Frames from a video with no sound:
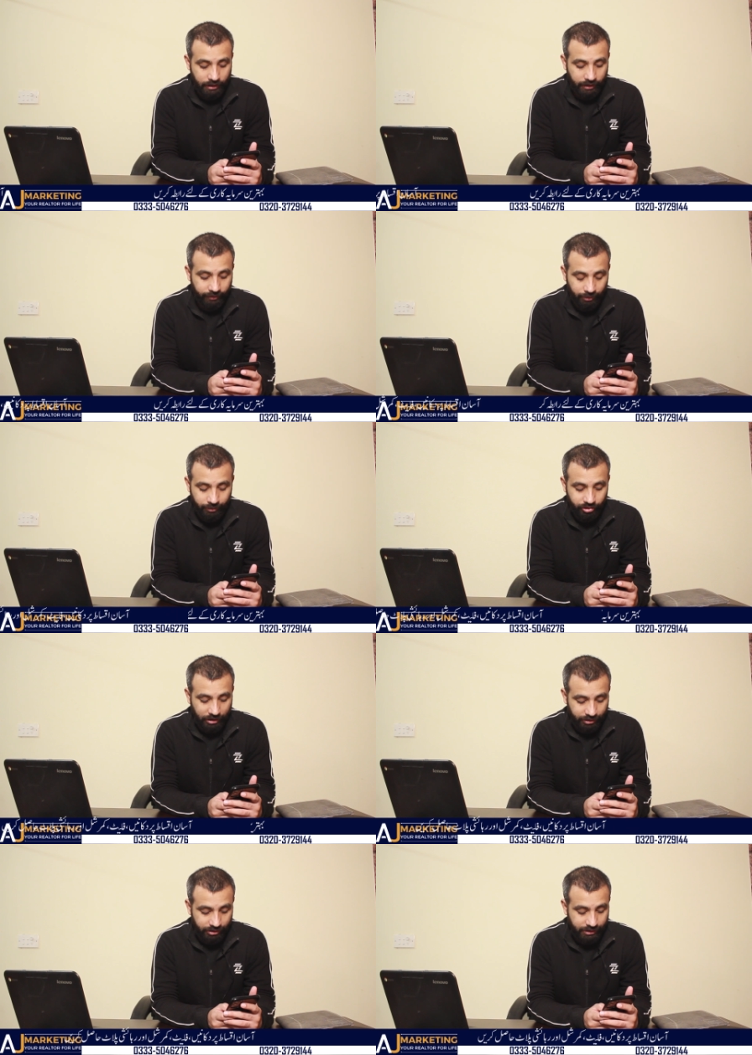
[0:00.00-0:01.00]
डेवलपमेंट
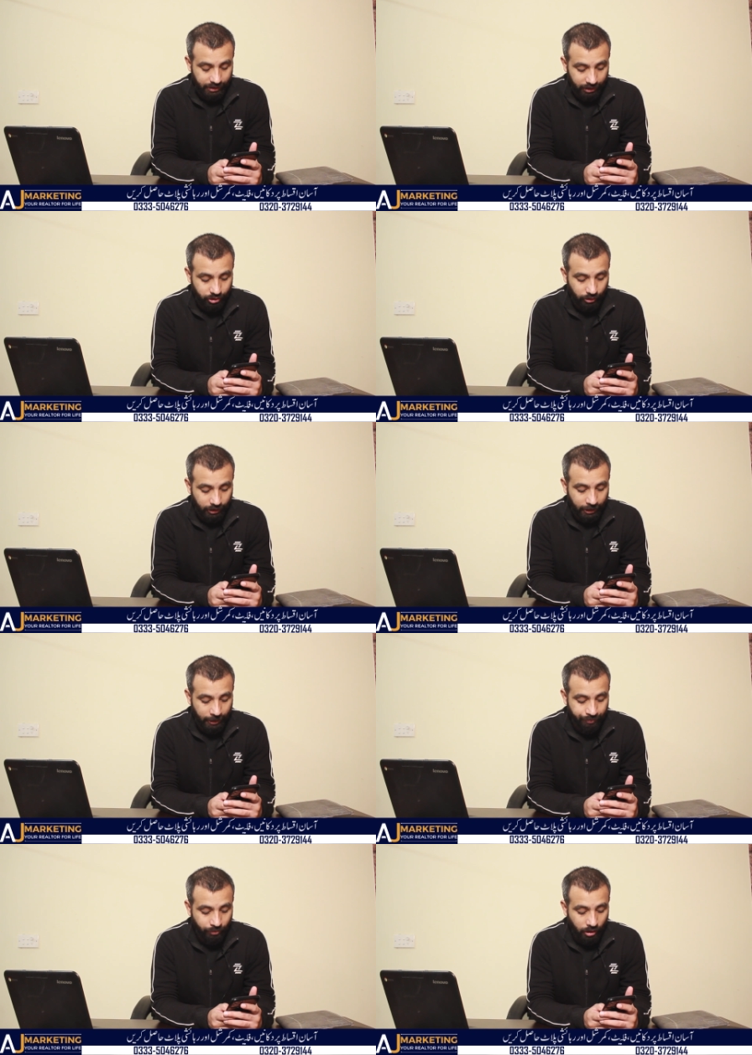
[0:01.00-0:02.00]
चार्जेस लग चुके
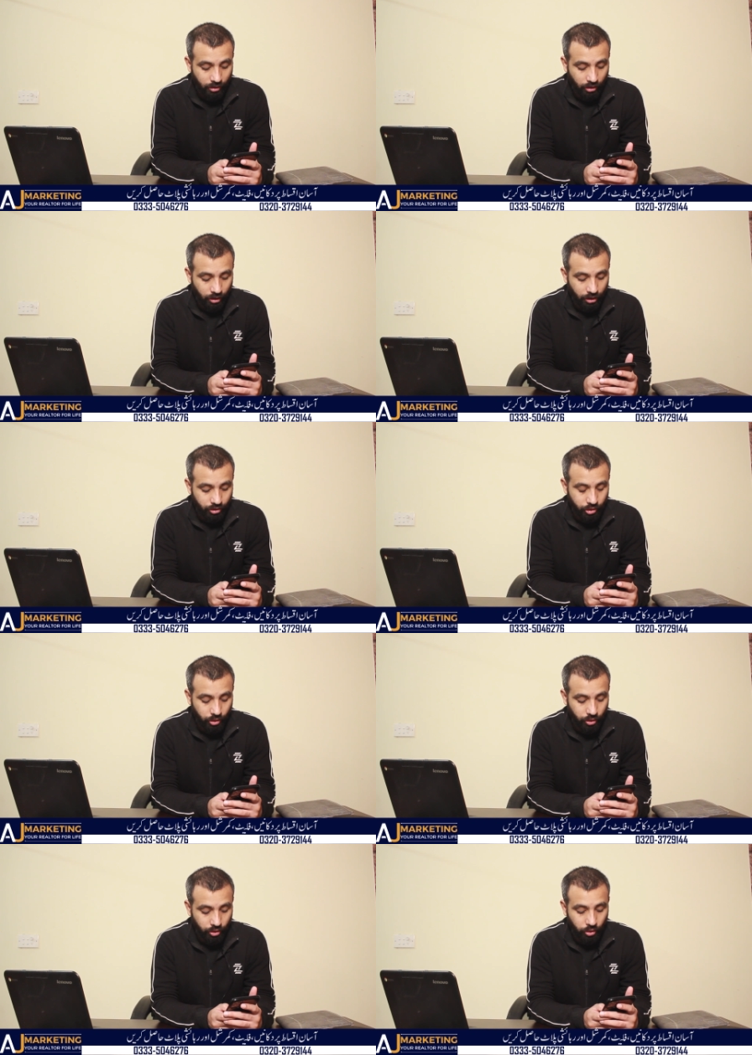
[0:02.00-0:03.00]
हैं और जो
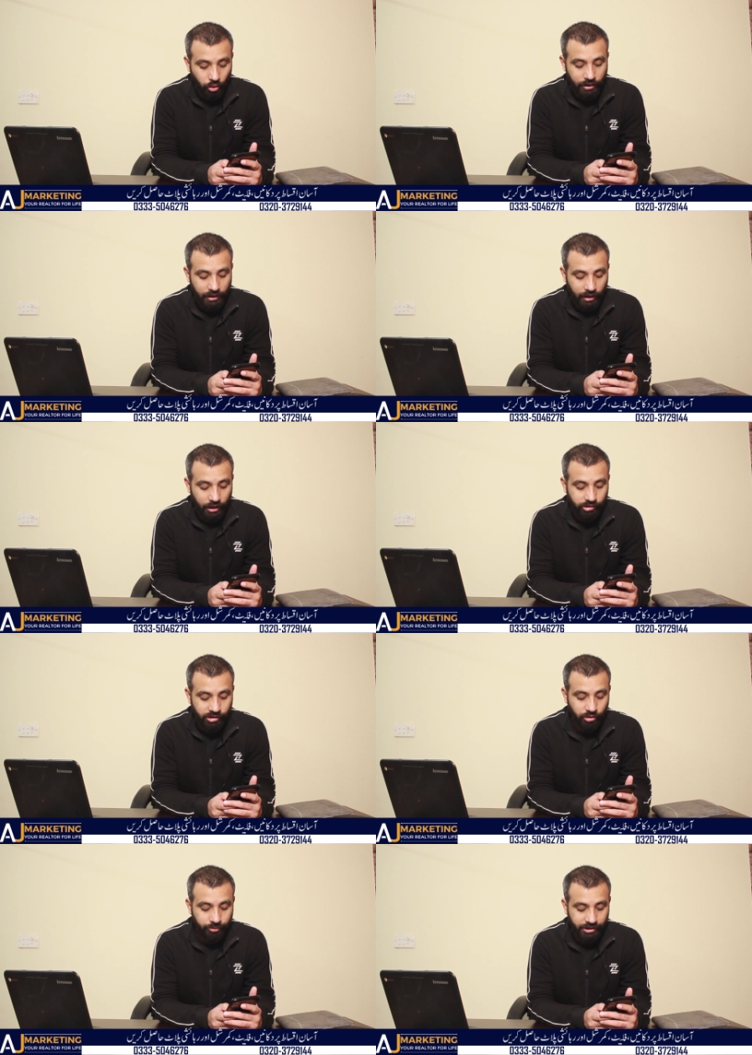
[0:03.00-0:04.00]
दो कनाल है
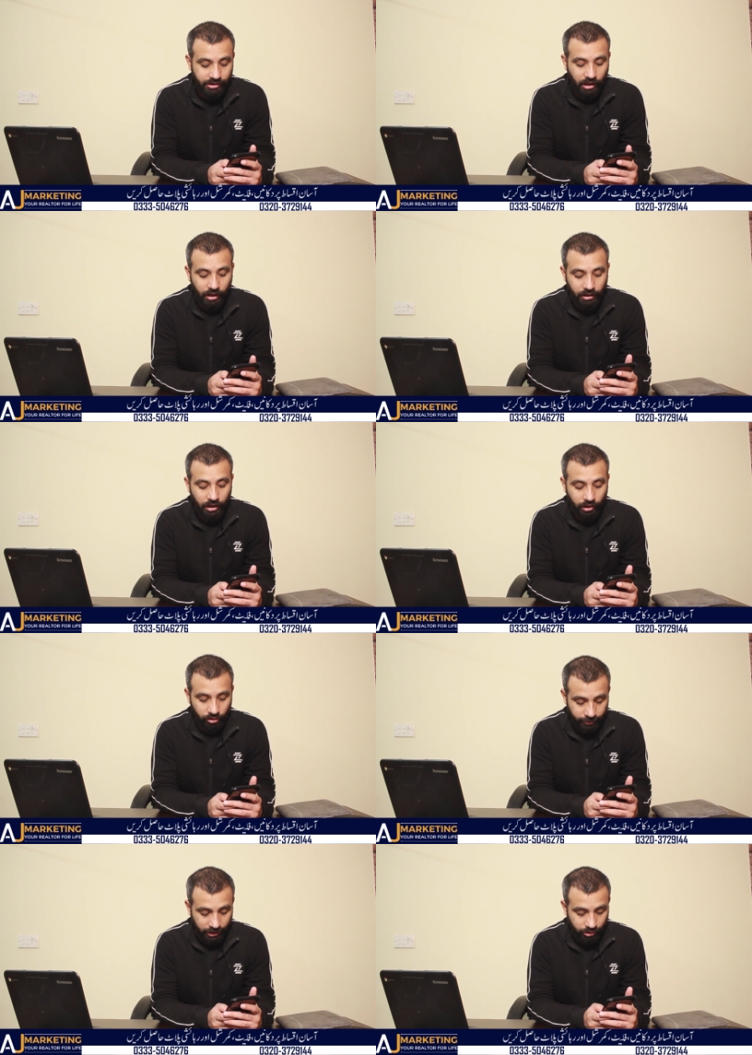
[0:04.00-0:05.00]
उसके ऊपर साठ लाख
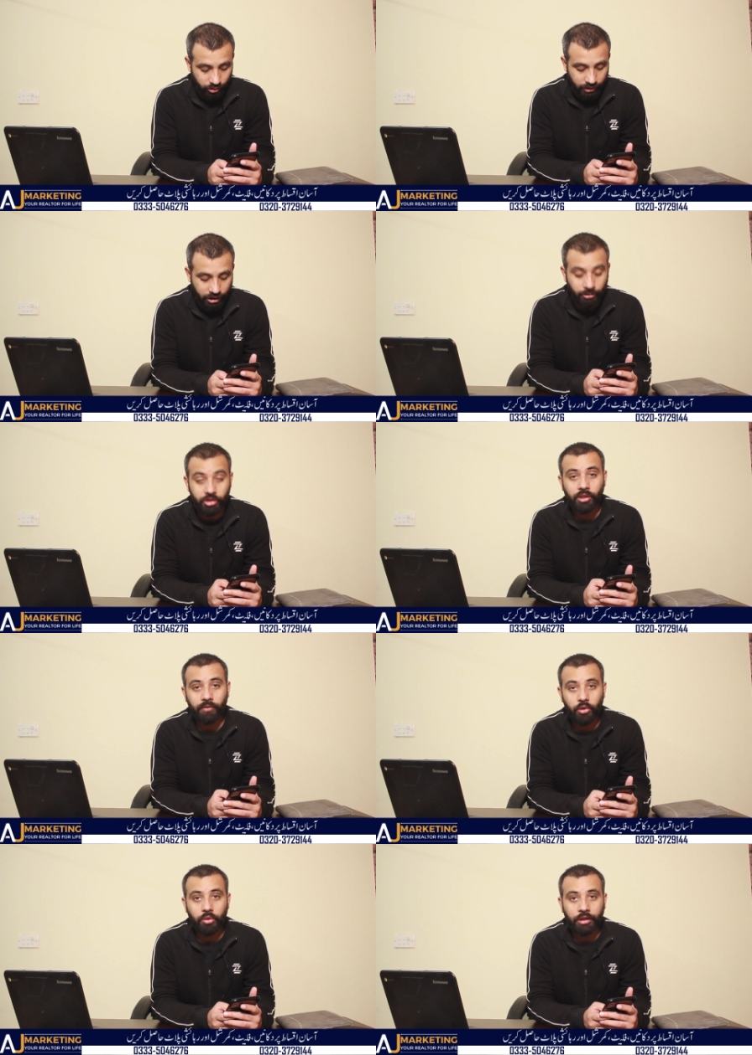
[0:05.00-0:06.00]
रुपए लग चुके हैं कमर्शियल
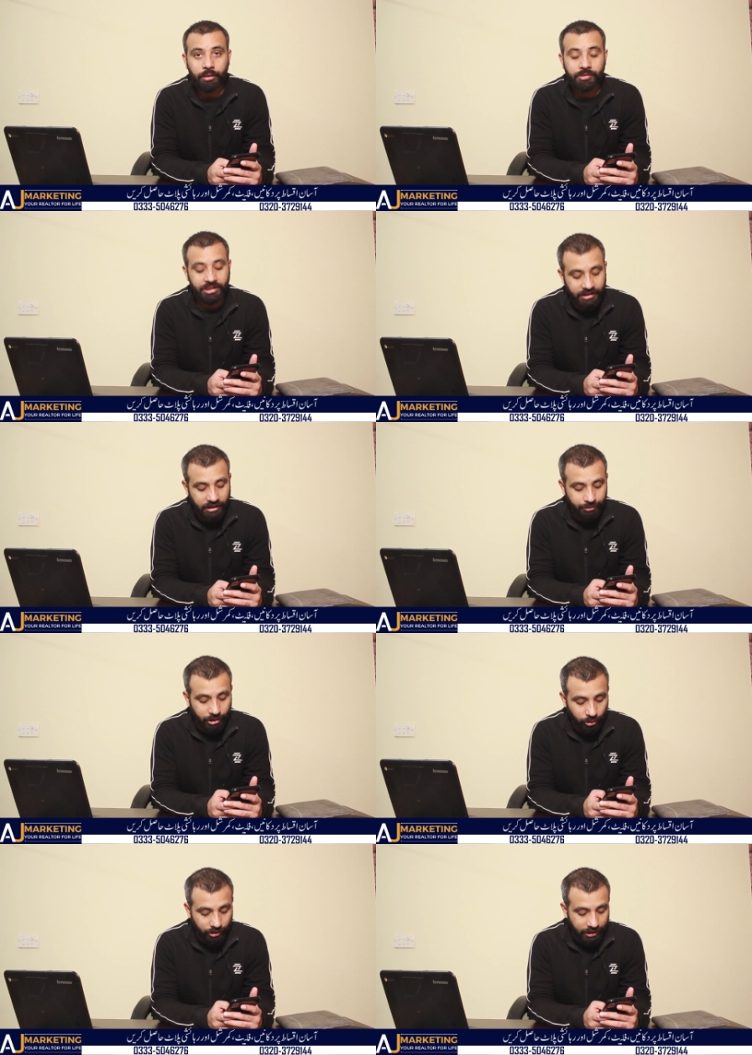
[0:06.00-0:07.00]
वालों की मजीद
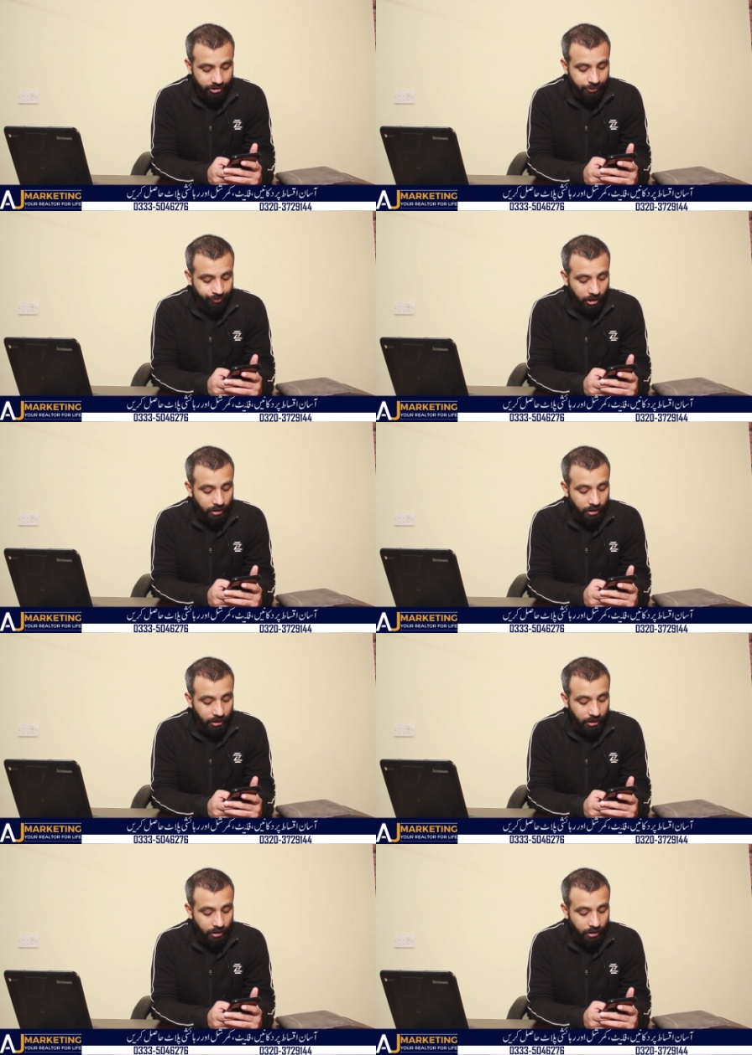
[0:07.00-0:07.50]
लंबी टुकी है जी